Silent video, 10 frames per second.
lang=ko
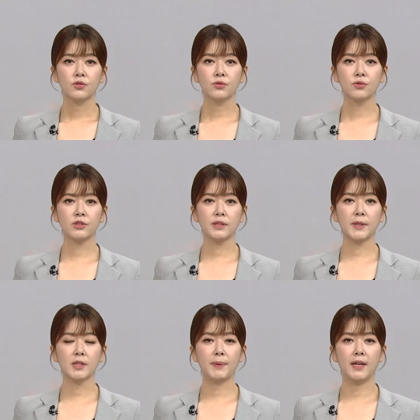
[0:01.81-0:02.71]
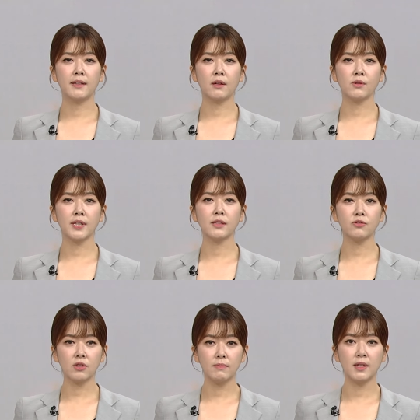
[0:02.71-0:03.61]
중국집에서 배달 온
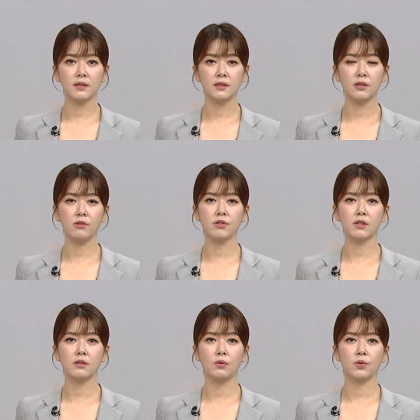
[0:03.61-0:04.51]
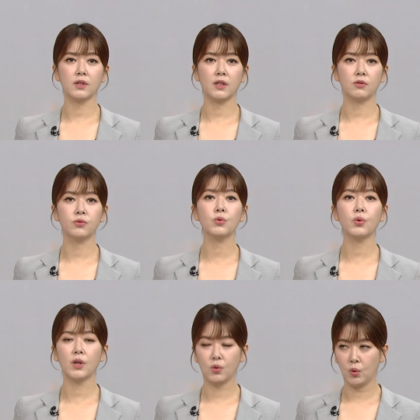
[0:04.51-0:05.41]
생수를 마신 현장 근로자가
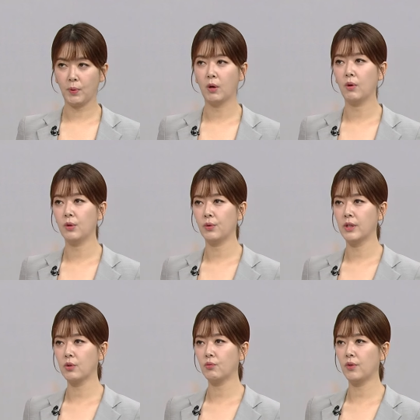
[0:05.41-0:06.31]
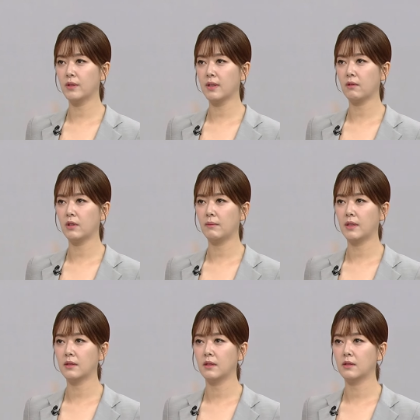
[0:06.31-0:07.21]
구토하고 병원으로 이송되는 사건이
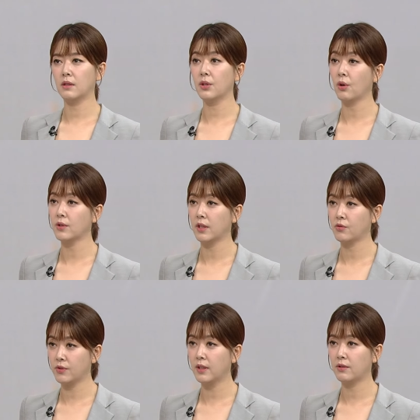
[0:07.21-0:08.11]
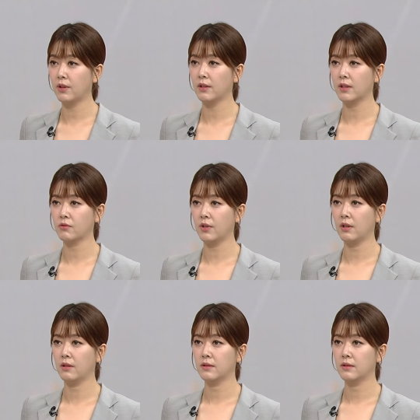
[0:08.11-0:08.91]
발생해서 경찰이 수사에 들어갔다고요.